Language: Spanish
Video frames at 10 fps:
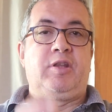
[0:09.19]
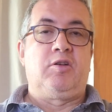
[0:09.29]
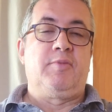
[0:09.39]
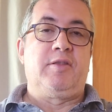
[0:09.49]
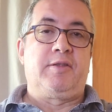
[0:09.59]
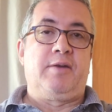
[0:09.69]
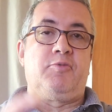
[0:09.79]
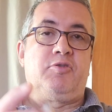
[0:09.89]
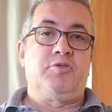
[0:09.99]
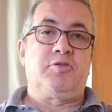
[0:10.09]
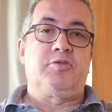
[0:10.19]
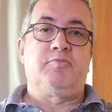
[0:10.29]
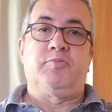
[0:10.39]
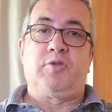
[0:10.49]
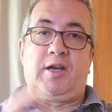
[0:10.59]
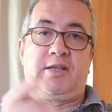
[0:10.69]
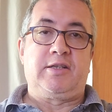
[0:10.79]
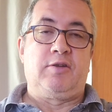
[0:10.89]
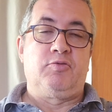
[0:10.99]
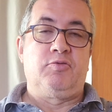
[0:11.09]
comenzamos por la
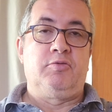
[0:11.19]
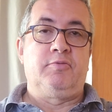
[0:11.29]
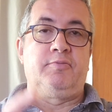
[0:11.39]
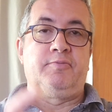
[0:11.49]
salud.